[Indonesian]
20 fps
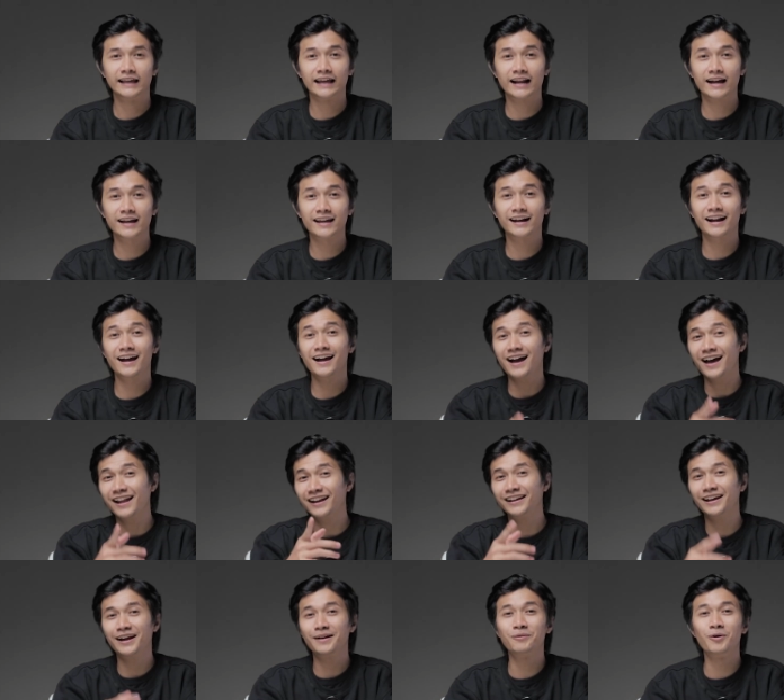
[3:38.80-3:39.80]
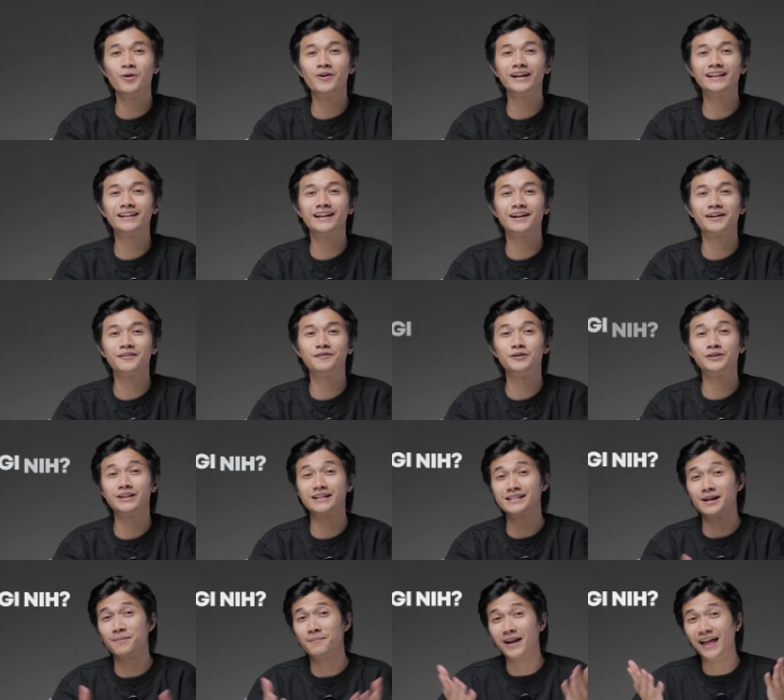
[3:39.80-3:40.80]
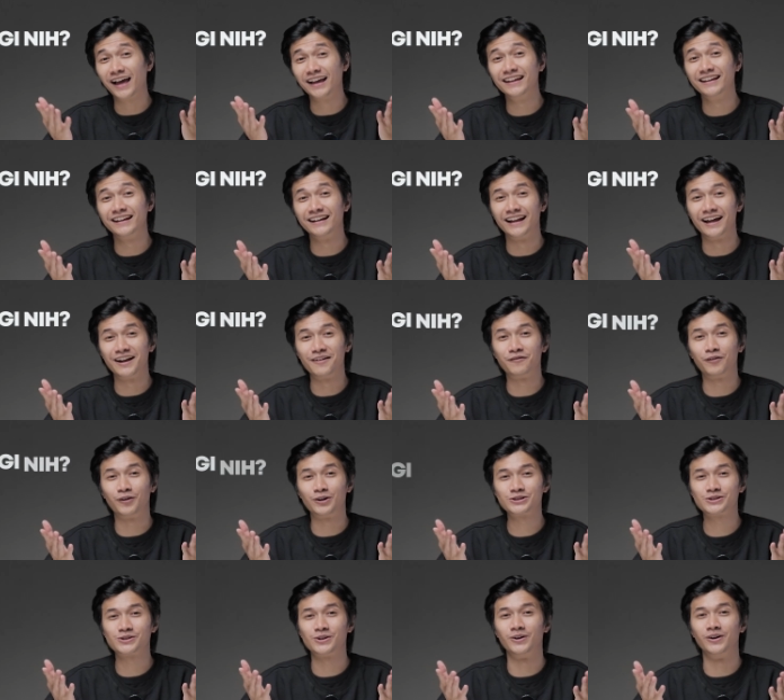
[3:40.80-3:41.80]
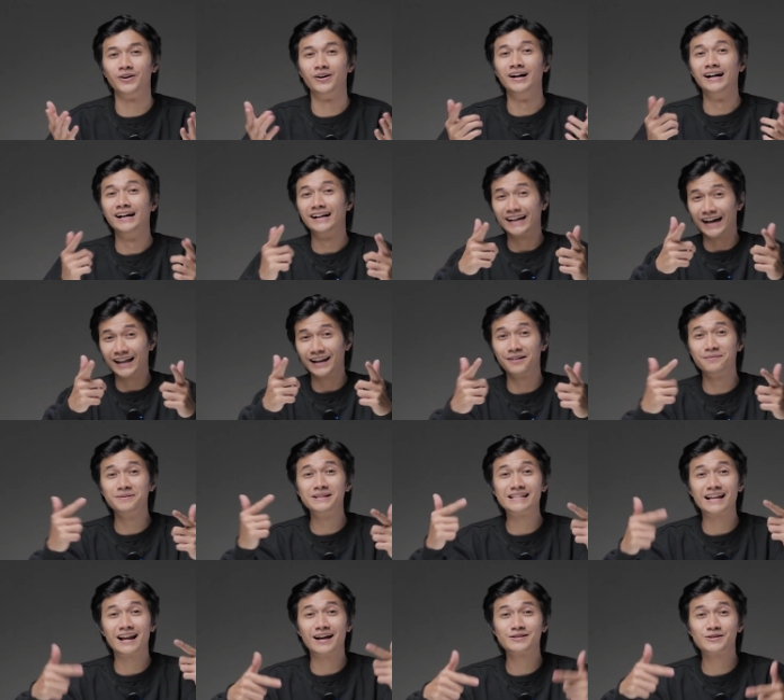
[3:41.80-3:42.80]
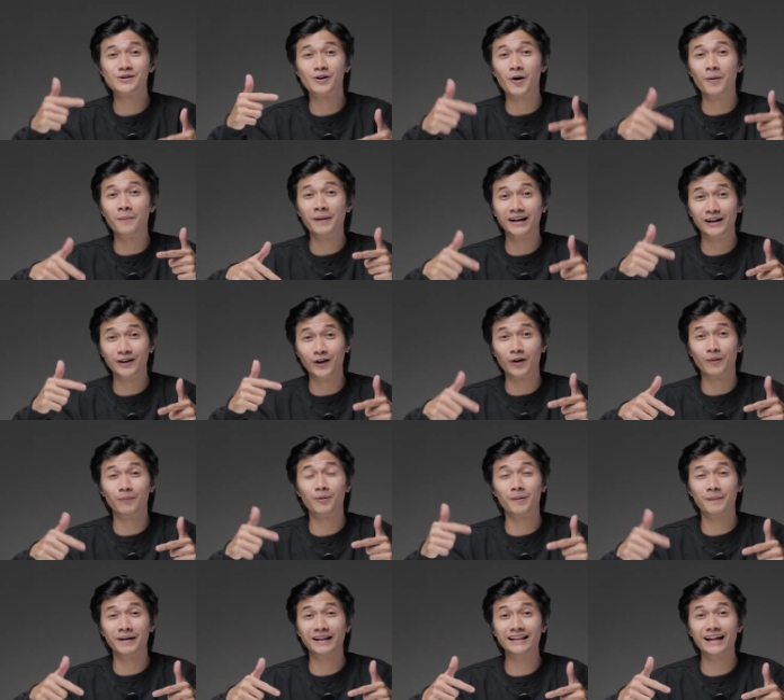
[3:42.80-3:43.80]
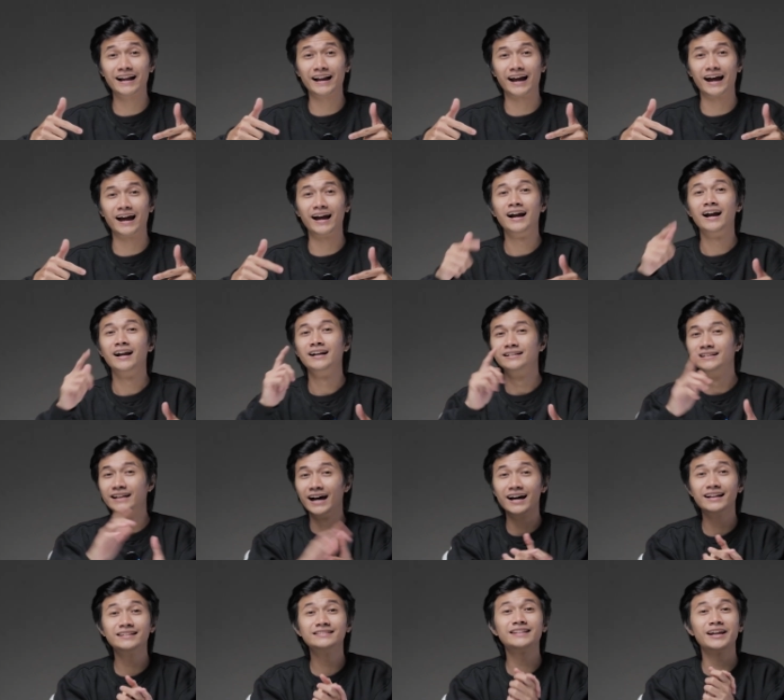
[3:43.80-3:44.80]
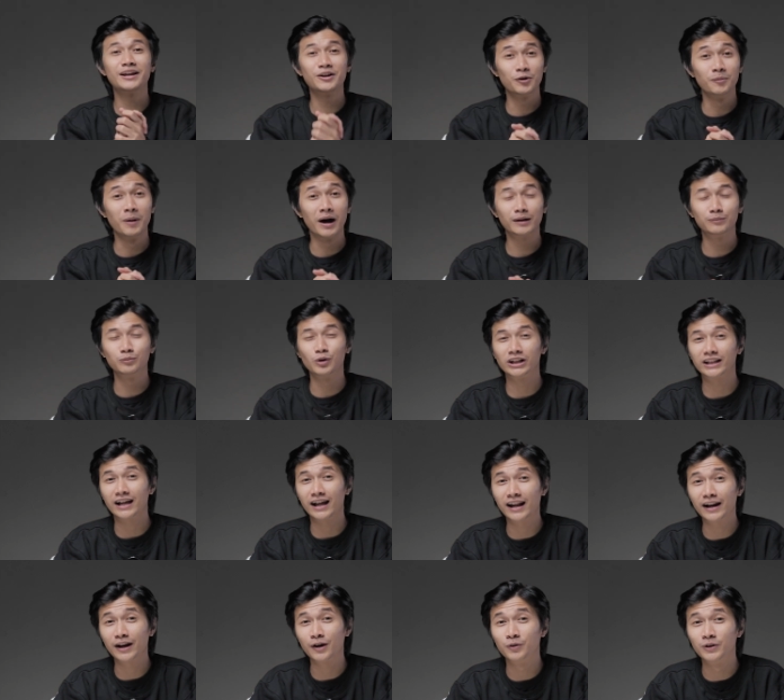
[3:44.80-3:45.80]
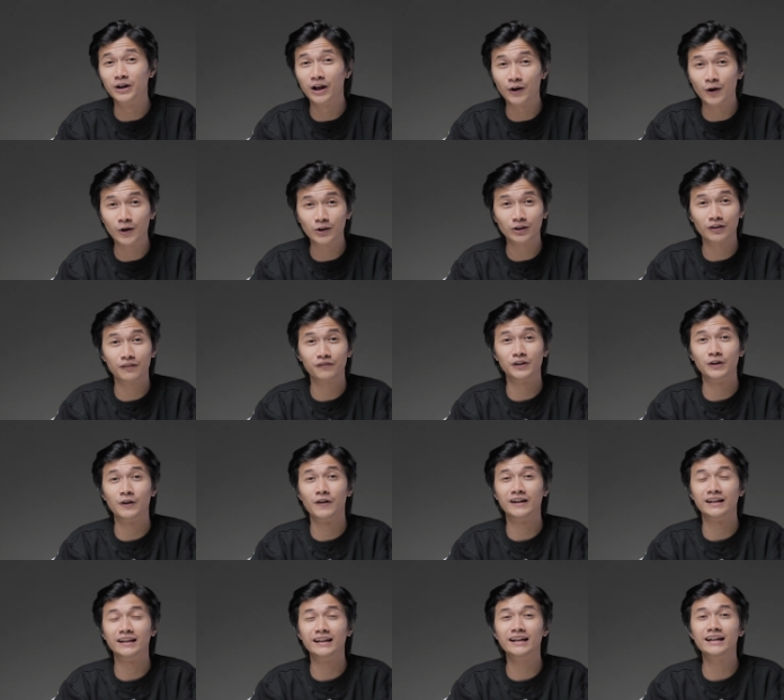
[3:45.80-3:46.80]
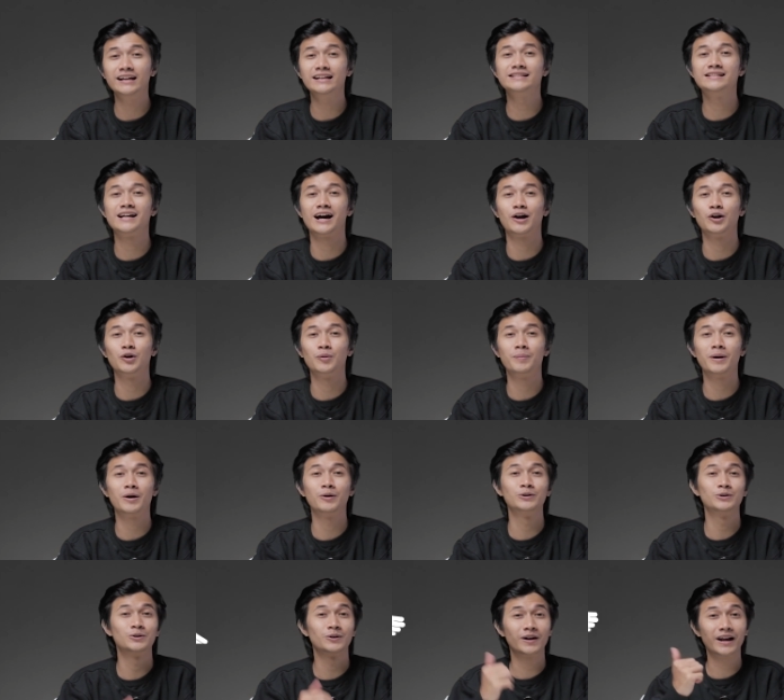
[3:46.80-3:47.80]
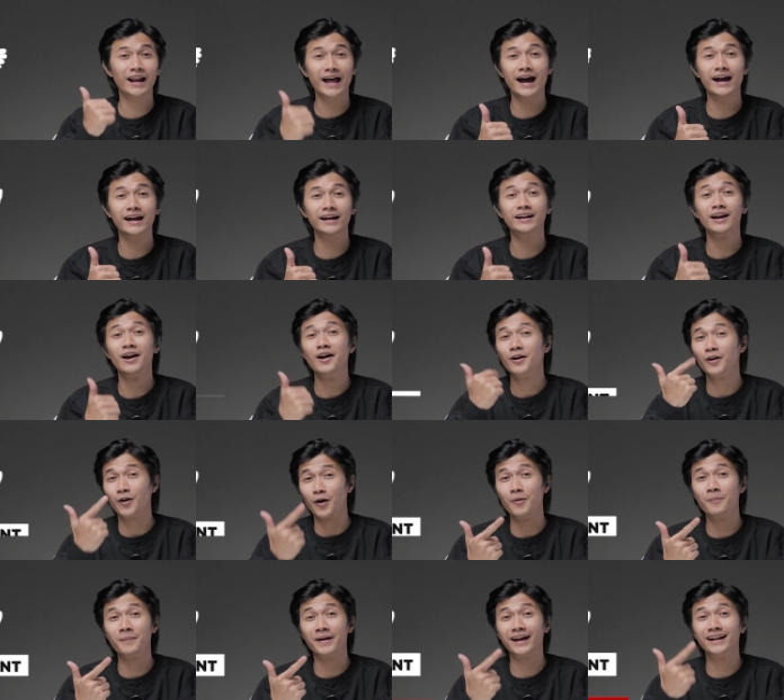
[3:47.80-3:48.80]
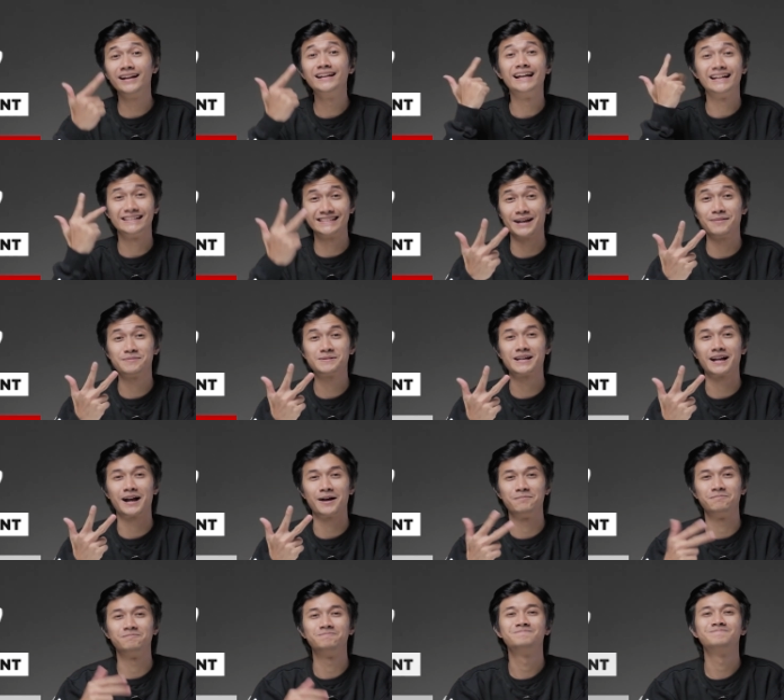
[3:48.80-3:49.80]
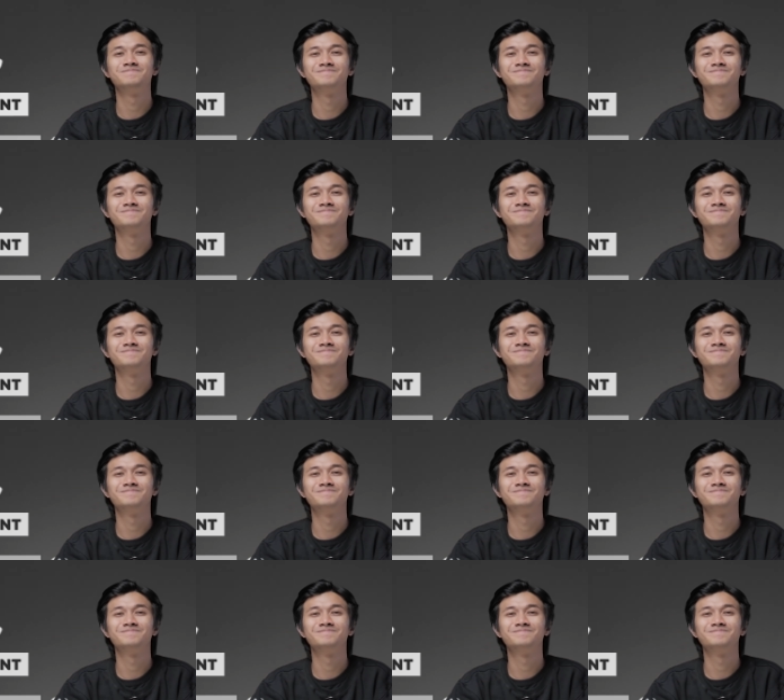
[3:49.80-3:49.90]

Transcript: Kira-kira kalian mau kita review tas apa lagi nih dari Foxco? Kalian bisa langsung komen di kolom komentar ya. Dan thank you banget buat kalian yang udah nonton video ini. Jangan lupa untuk like, comment, dan subscribe.